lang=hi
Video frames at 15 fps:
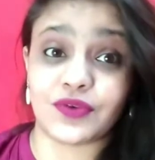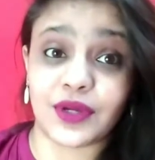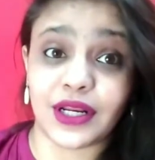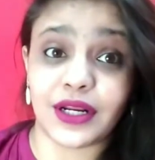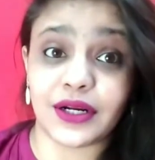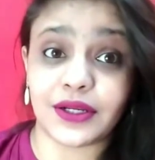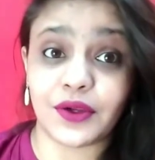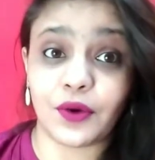
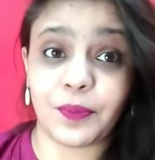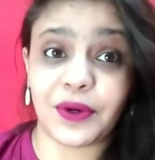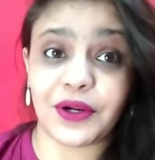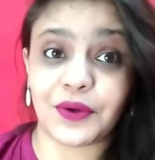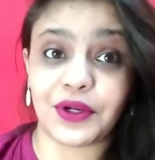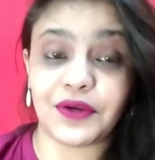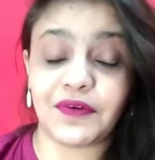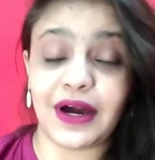ट्रेलर के ऊपर
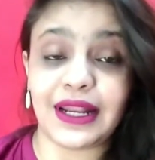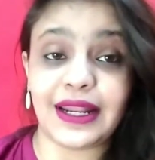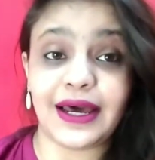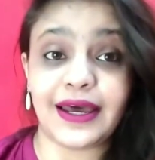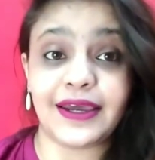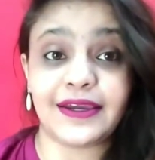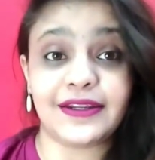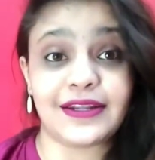होने वाला
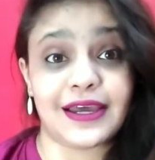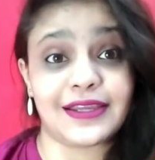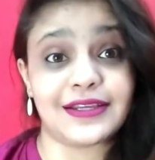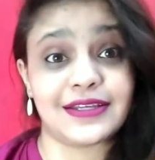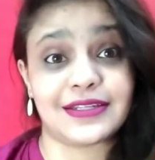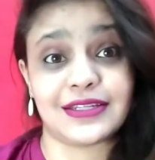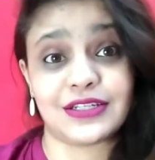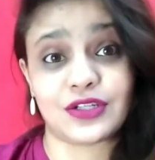है ना ही
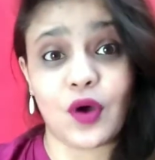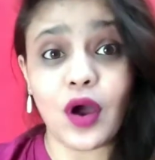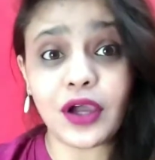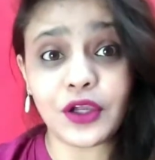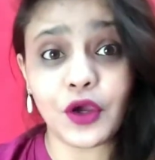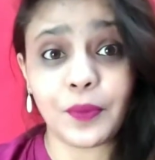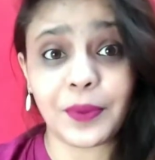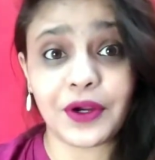किसी
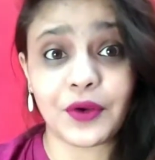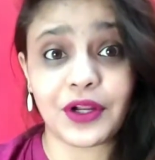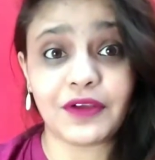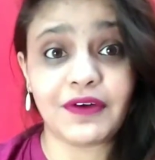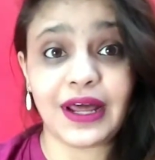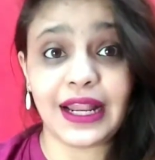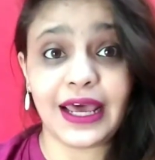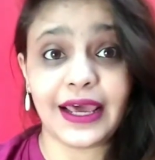सॉन्ग के ऊपर होने
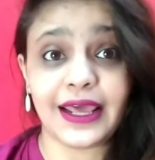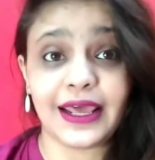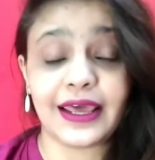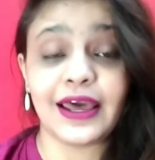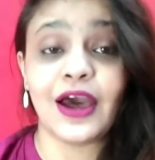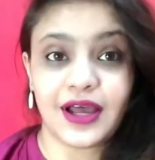वाला है